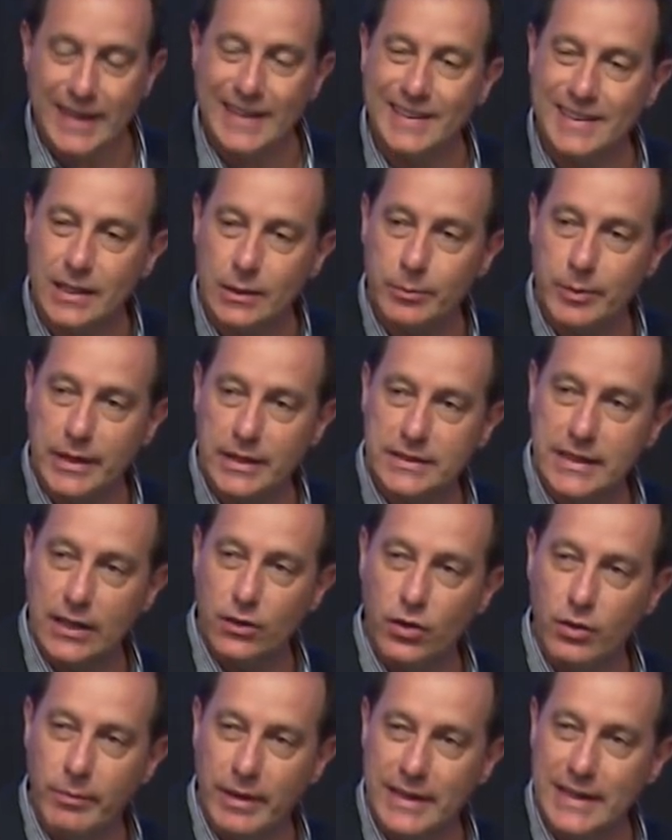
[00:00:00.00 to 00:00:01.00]
interpretarlo
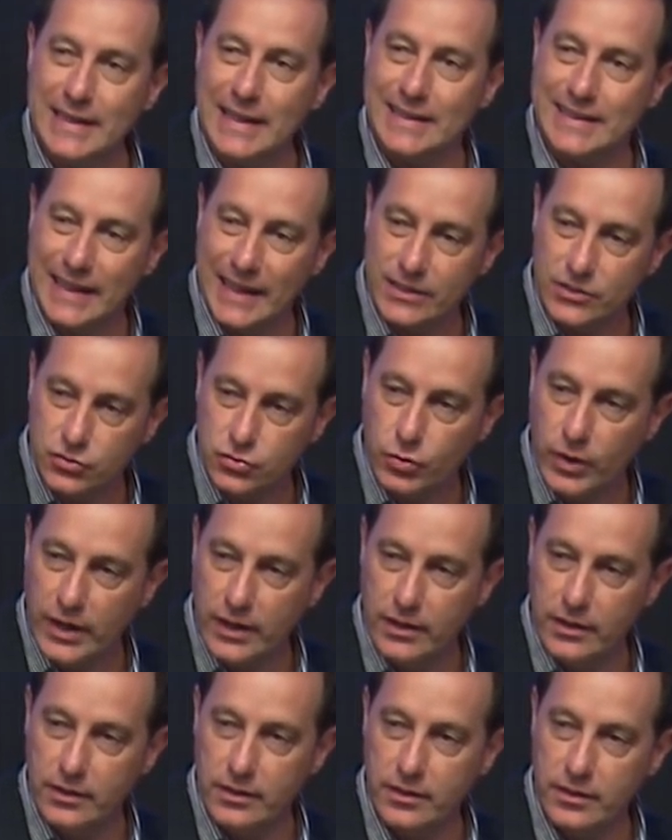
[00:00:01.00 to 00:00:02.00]
de manera textual.